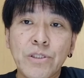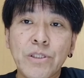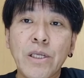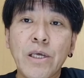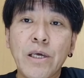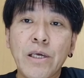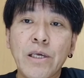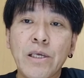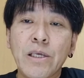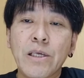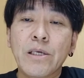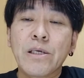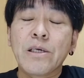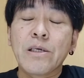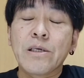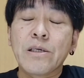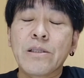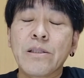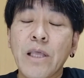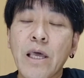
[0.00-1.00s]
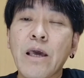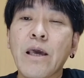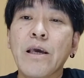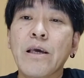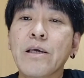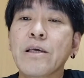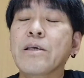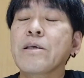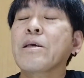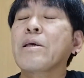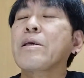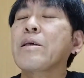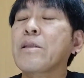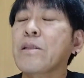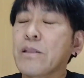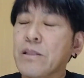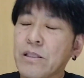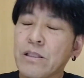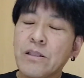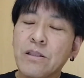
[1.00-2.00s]
して、ね、行っ
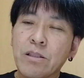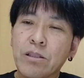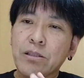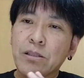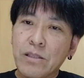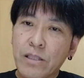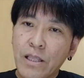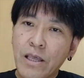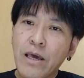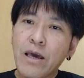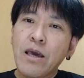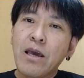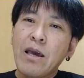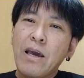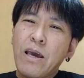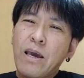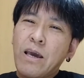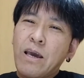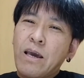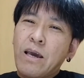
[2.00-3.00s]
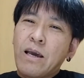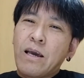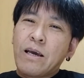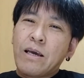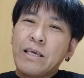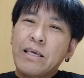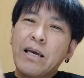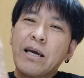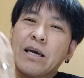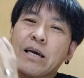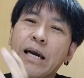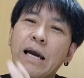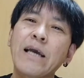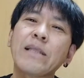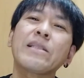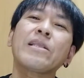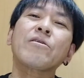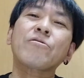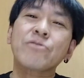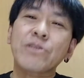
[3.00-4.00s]
て、家
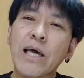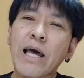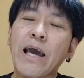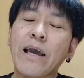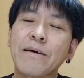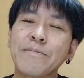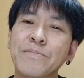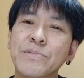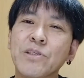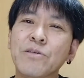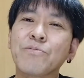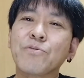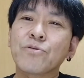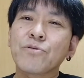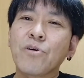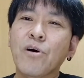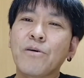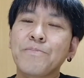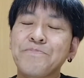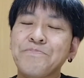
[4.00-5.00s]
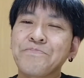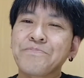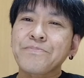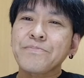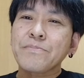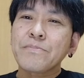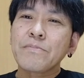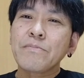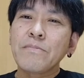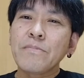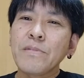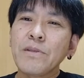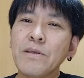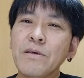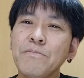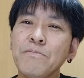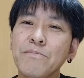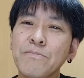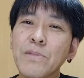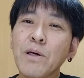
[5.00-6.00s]
帰ってくるじゃない、自分の。
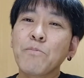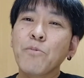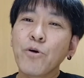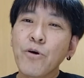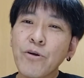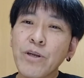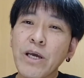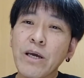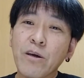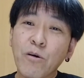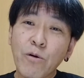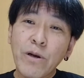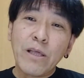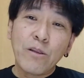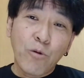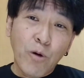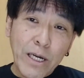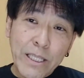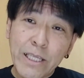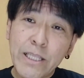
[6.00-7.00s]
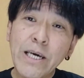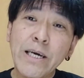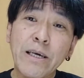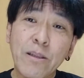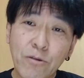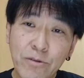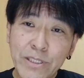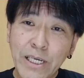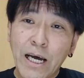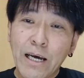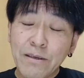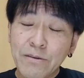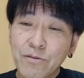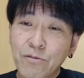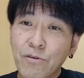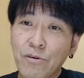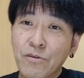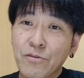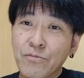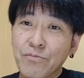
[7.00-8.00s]
最寄り駅、俺は野方だけどさ、
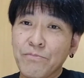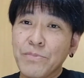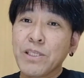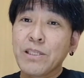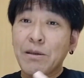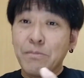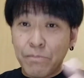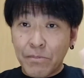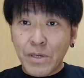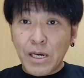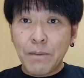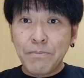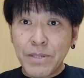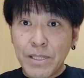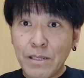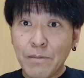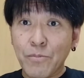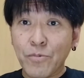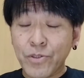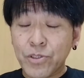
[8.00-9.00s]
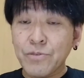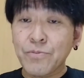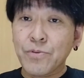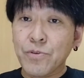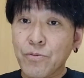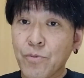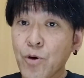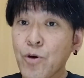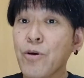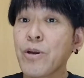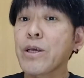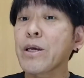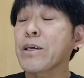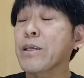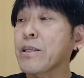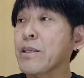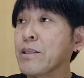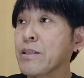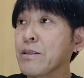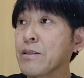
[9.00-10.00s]
こう、みんなも、みんなも自分の最寄り
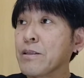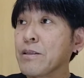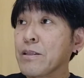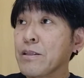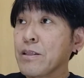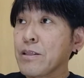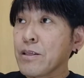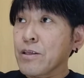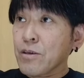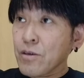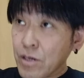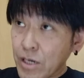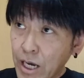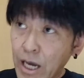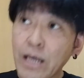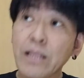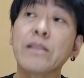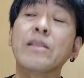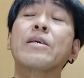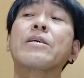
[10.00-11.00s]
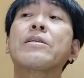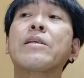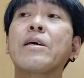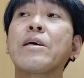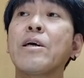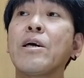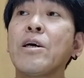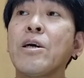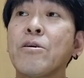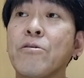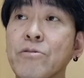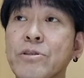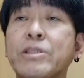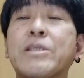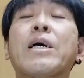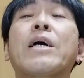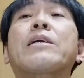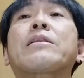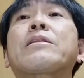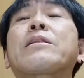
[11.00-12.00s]
駅に帰ってきて、うち
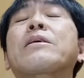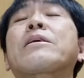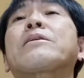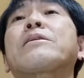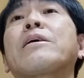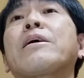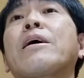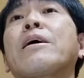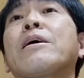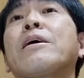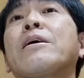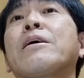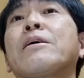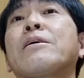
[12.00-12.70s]
帰ってきて、